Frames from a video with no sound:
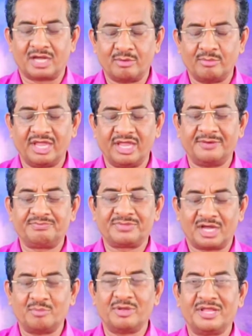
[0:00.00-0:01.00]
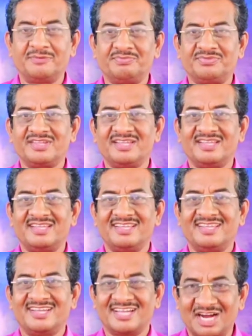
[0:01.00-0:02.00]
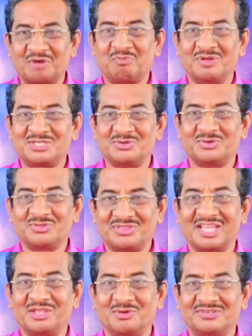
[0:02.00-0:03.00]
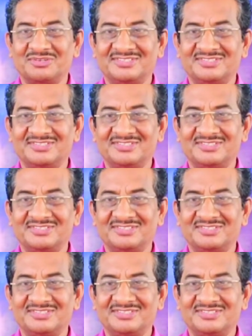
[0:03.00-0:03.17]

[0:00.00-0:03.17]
அமேன் அமேன் காட் பிளஸ் யூ தேங்க்யூ